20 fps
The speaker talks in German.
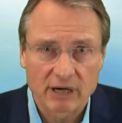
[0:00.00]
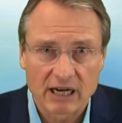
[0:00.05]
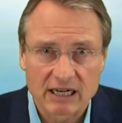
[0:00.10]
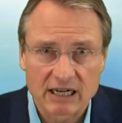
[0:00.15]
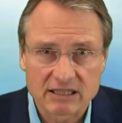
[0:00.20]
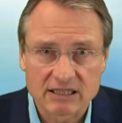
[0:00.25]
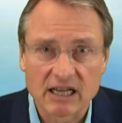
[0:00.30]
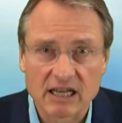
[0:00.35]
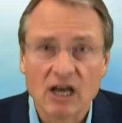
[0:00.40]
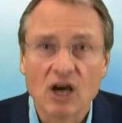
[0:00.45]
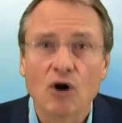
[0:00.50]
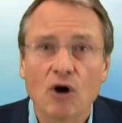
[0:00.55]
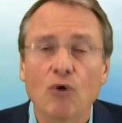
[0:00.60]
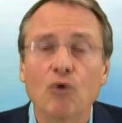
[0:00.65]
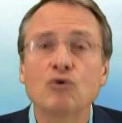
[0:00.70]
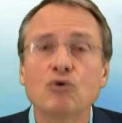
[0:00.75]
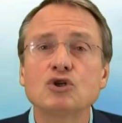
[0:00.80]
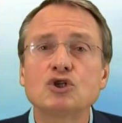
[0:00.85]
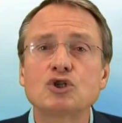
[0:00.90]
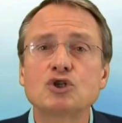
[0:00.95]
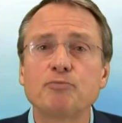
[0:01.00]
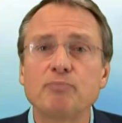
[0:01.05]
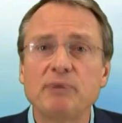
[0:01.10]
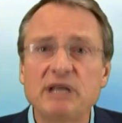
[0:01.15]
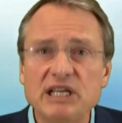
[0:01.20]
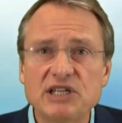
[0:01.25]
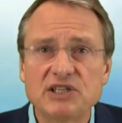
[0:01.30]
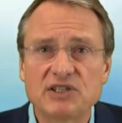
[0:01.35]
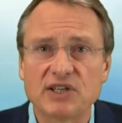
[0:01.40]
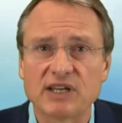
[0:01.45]
brachte, und
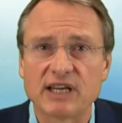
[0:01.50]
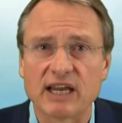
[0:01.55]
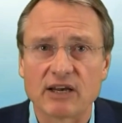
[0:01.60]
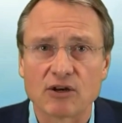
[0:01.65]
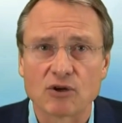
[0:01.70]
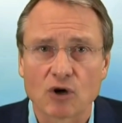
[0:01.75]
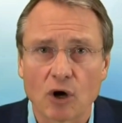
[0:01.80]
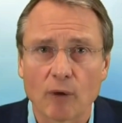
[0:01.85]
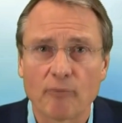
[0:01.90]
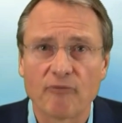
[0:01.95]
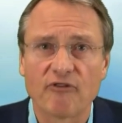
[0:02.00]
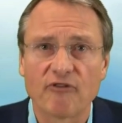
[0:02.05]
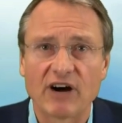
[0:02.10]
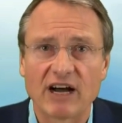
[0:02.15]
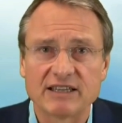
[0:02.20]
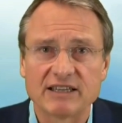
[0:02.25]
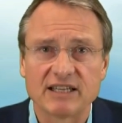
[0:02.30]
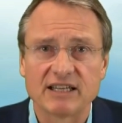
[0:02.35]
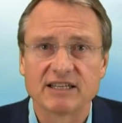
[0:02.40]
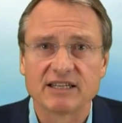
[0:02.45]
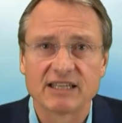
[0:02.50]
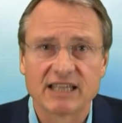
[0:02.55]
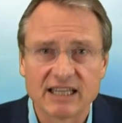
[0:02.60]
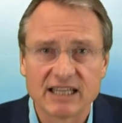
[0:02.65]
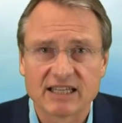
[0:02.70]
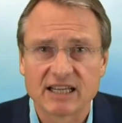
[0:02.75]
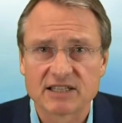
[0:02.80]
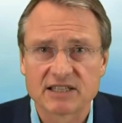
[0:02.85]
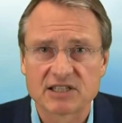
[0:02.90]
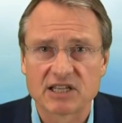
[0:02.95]
spießte den Kopf an den
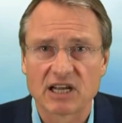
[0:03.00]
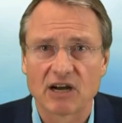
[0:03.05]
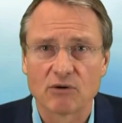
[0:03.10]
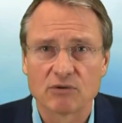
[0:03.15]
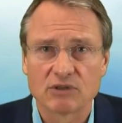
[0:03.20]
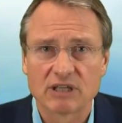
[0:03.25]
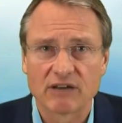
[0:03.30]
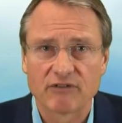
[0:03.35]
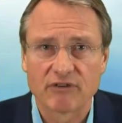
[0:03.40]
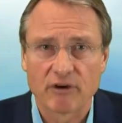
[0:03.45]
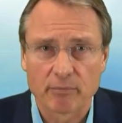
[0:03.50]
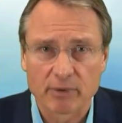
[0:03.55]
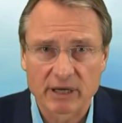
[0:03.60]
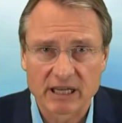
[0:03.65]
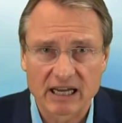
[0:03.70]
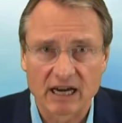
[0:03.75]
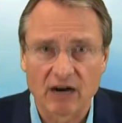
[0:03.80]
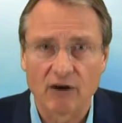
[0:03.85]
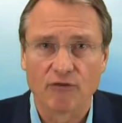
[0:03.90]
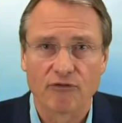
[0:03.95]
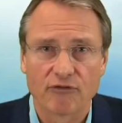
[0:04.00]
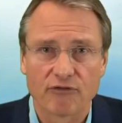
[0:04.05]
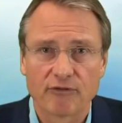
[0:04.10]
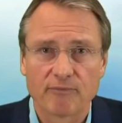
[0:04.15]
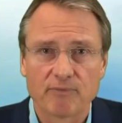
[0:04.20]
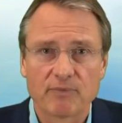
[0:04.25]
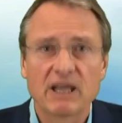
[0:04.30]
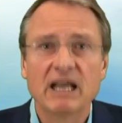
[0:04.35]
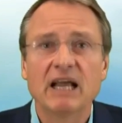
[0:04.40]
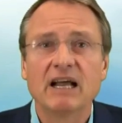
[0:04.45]
Gitterzaun der Fabrik auf.
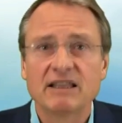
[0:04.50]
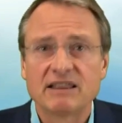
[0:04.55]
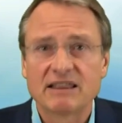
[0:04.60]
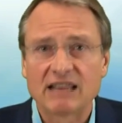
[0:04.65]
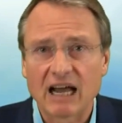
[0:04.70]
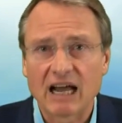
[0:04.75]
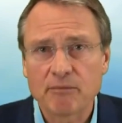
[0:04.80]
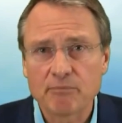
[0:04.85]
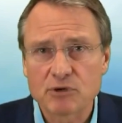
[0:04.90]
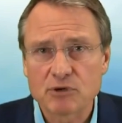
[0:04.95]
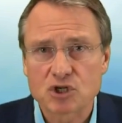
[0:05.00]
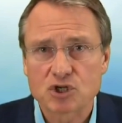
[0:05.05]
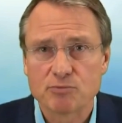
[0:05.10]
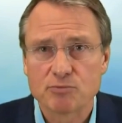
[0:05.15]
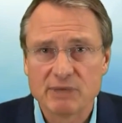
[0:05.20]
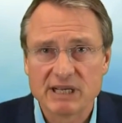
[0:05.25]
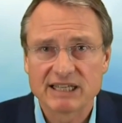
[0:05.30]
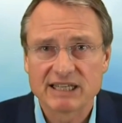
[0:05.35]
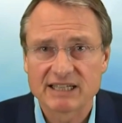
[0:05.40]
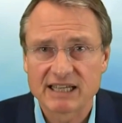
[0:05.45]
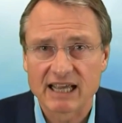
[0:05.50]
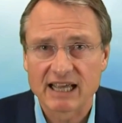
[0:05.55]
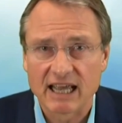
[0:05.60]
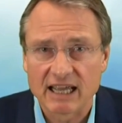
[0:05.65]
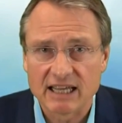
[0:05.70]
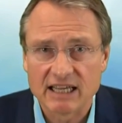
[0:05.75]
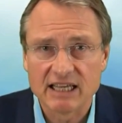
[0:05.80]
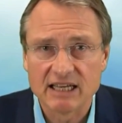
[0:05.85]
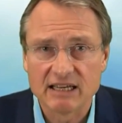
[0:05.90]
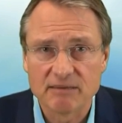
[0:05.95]
Dann beschmierte
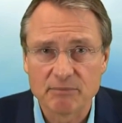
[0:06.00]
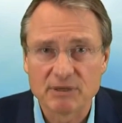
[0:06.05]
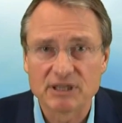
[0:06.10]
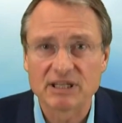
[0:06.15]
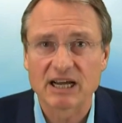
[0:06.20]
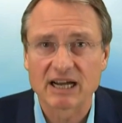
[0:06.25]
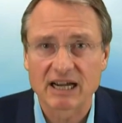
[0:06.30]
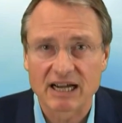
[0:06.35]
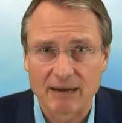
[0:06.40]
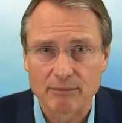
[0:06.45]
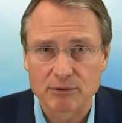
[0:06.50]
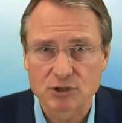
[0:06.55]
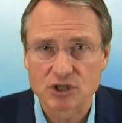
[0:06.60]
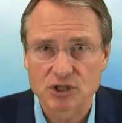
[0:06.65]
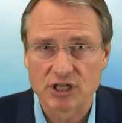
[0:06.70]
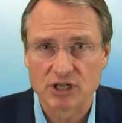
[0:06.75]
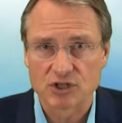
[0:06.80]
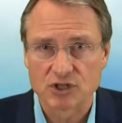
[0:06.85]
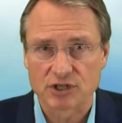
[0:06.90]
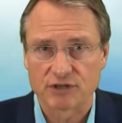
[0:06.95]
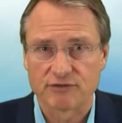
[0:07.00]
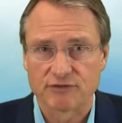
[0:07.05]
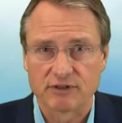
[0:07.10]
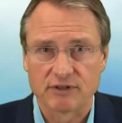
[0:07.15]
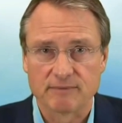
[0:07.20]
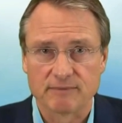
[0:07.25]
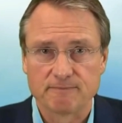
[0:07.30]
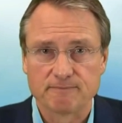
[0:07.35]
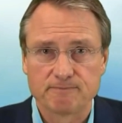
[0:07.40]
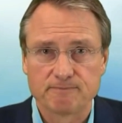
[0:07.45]
er ihn mit arabischen
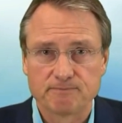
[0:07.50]
Inschriften.